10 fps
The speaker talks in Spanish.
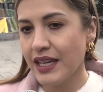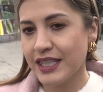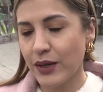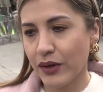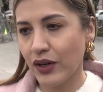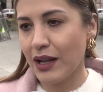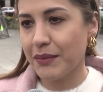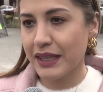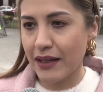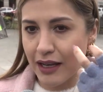Sí, bueno,
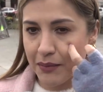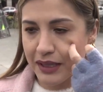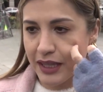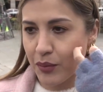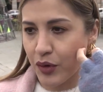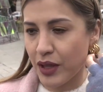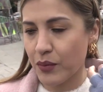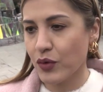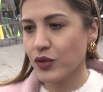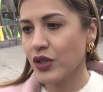lamentablemente
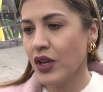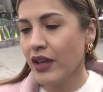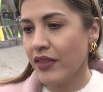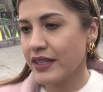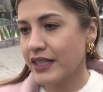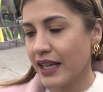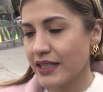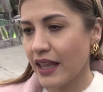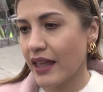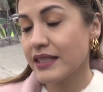podemos decir que
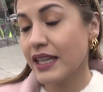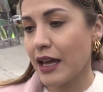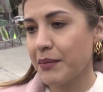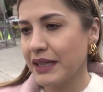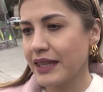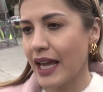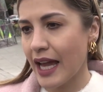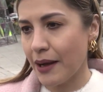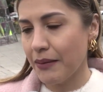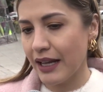estadísticamente
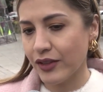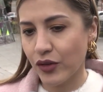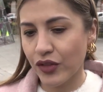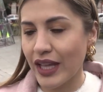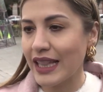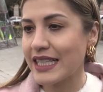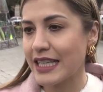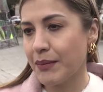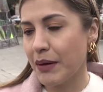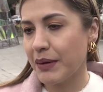hablando, del
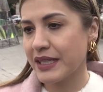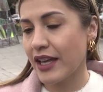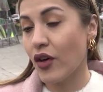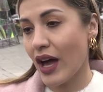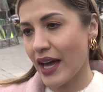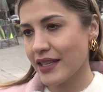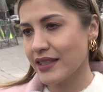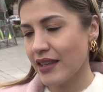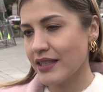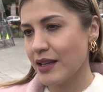diciembre pasado a
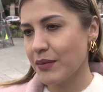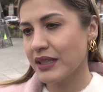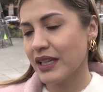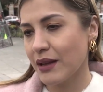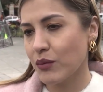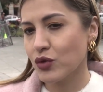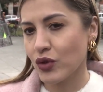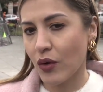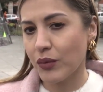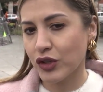este diciembre tenemos
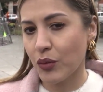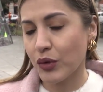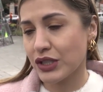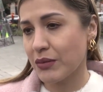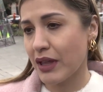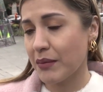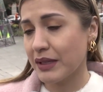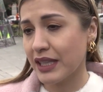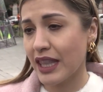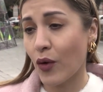un aumento
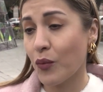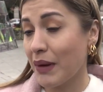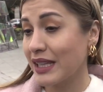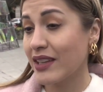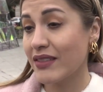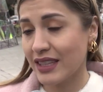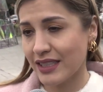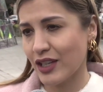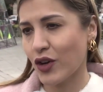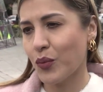aproximadamente de un
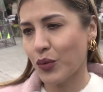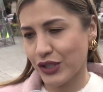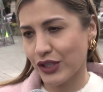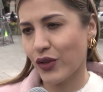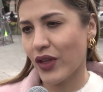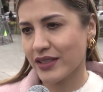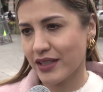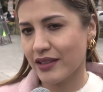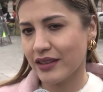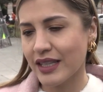20-25% de
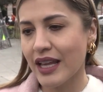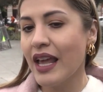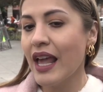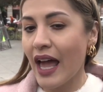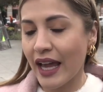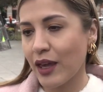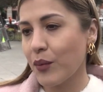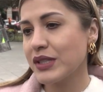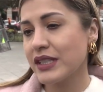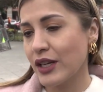accidentes. Aquí
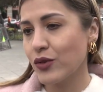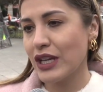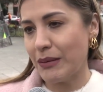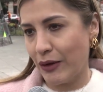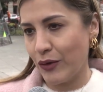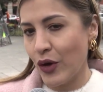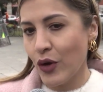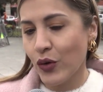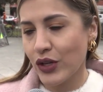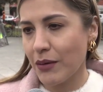pues hacer un llamado,
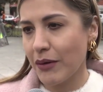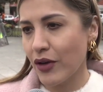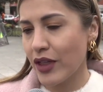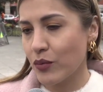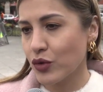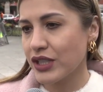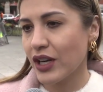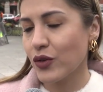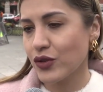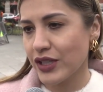un llamado de mucha
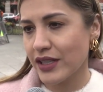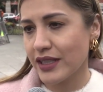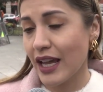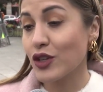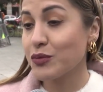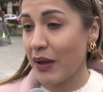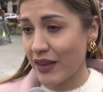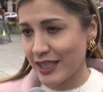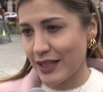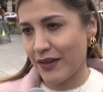conciencia a los
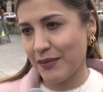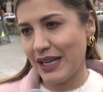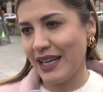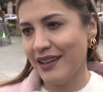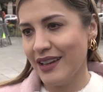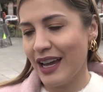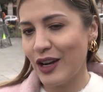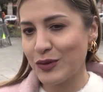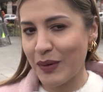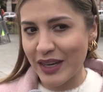padres de familia, a
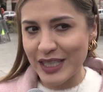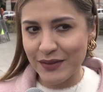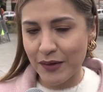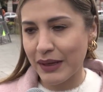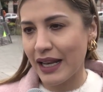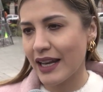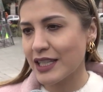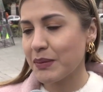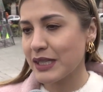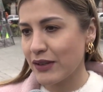los padres de familia en
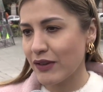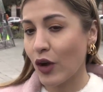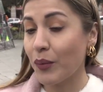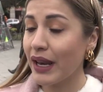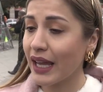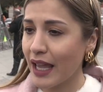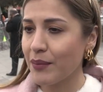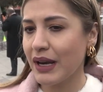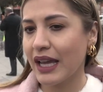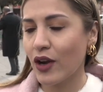específico, ¿para qué?
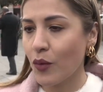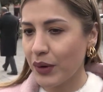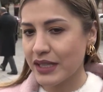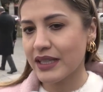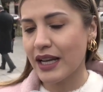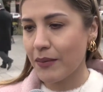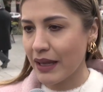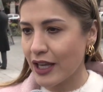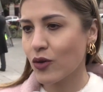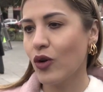Para que no presten el
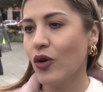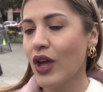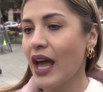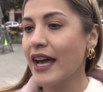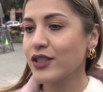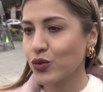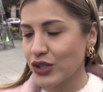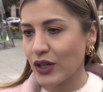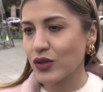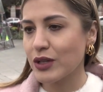vehículo a sus
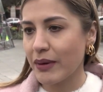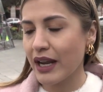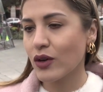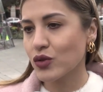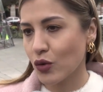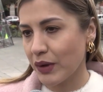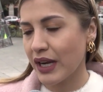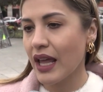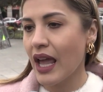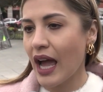hijos si van a
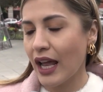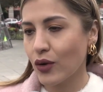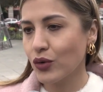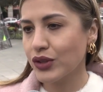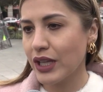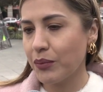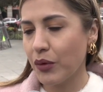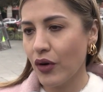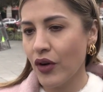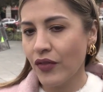consumir algún
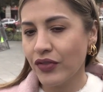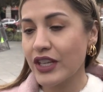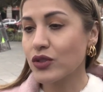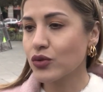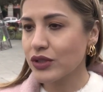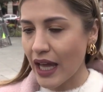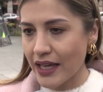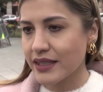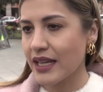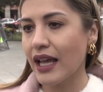tipo de
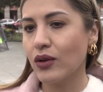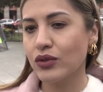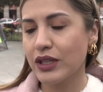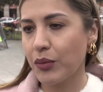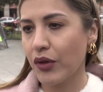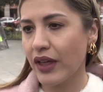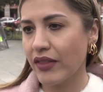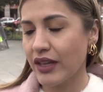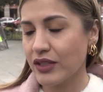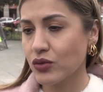sustancia, algún tipo de,
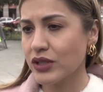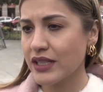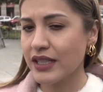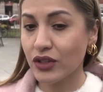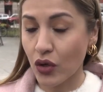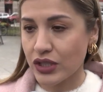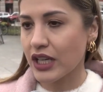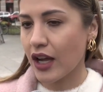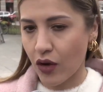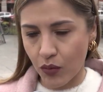de sustancia
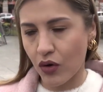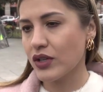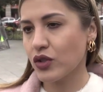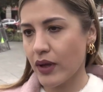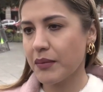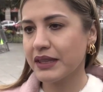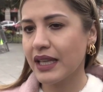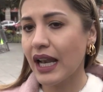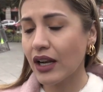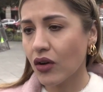tóxica como lo es
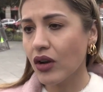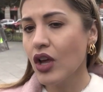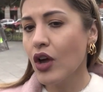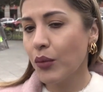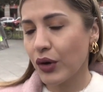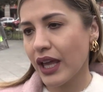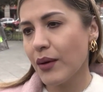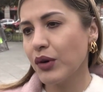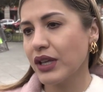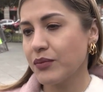obviamente el alcohol. ¿Por qué?
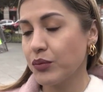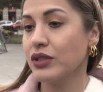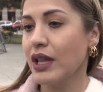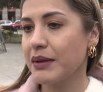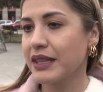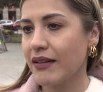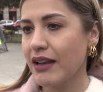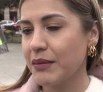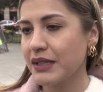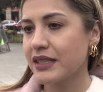Porque pues
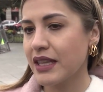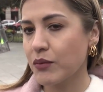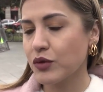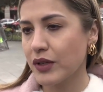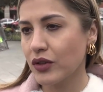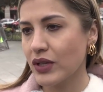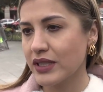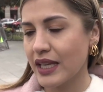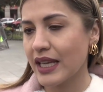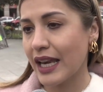lamentablemente estamos viendo
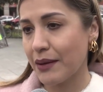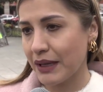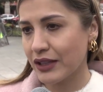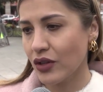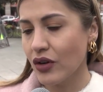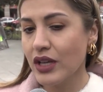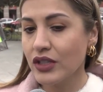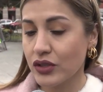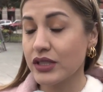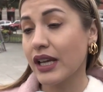este incremento,
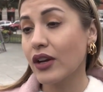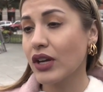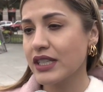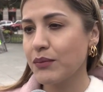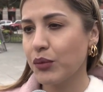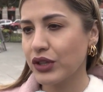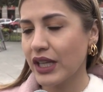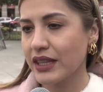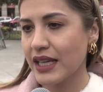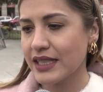entonces creo que es
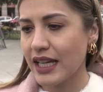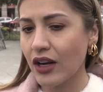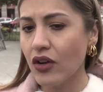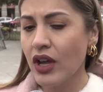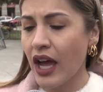importante hacer hacerlo.